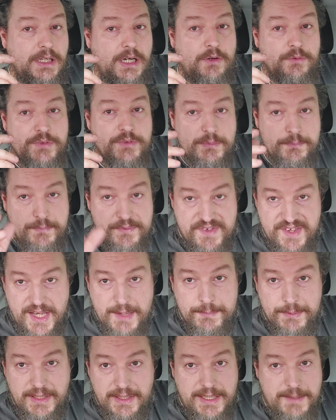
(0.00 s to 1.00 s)
auf einem
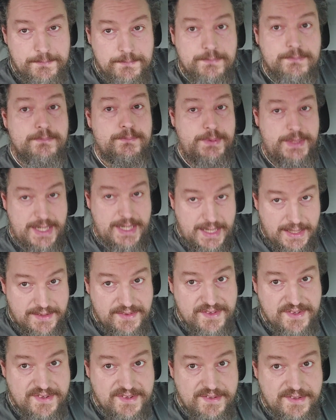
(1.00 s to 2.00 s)
sehr belebten
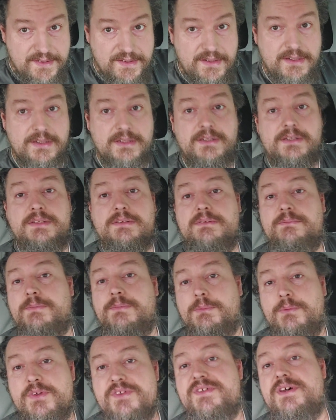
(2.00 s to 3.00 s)
Platz.
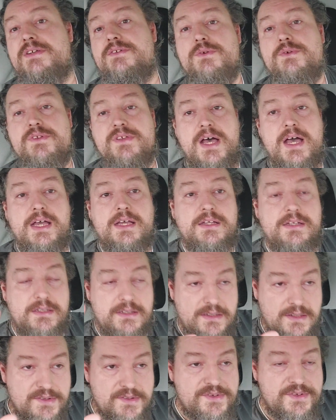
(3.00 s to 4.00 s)
Man muss dazu halt
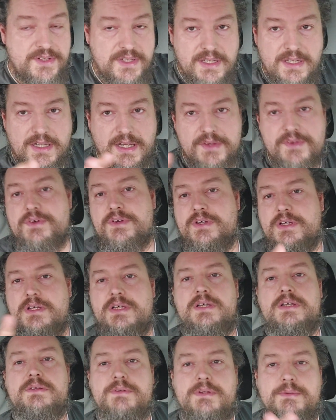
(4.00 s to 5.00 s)
sagen, dass, also
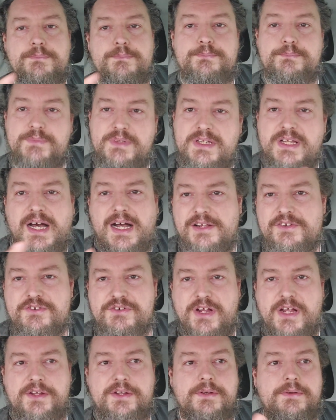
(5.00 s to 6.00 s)
in, in der
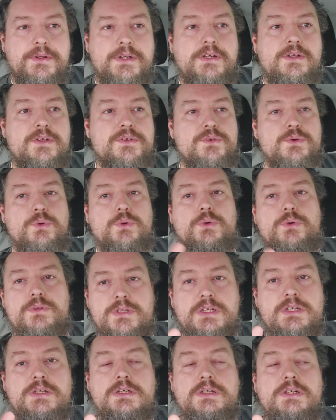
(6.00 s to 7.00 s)
Altstadt, ne, so,
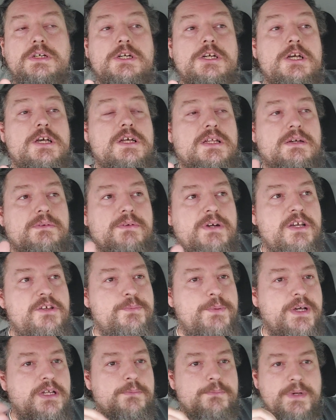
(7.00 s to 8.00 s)
ne. Da war ich
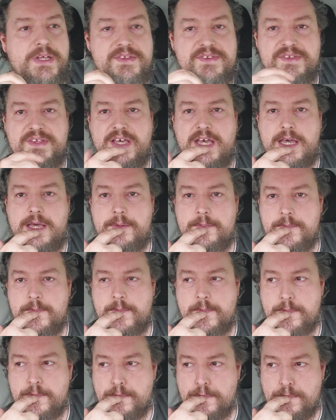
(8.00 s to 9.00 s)
bei einem Metzger
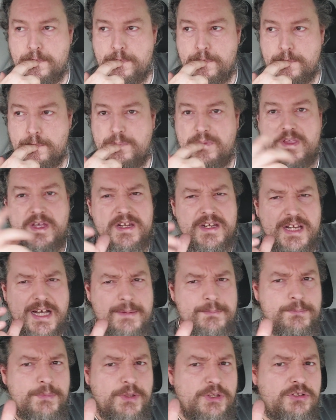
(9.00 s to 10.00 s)
und den
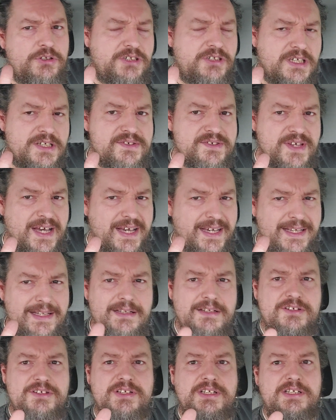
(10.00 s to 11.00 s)
Namen möchte ich jetzt
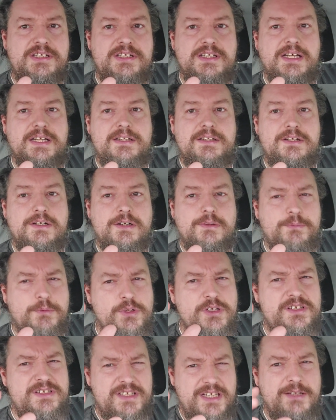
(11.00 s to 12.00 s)
eigentlich nicht nennen,
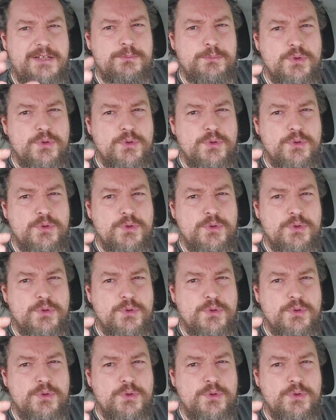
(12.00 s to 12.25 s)
obwohl ich ihn nennen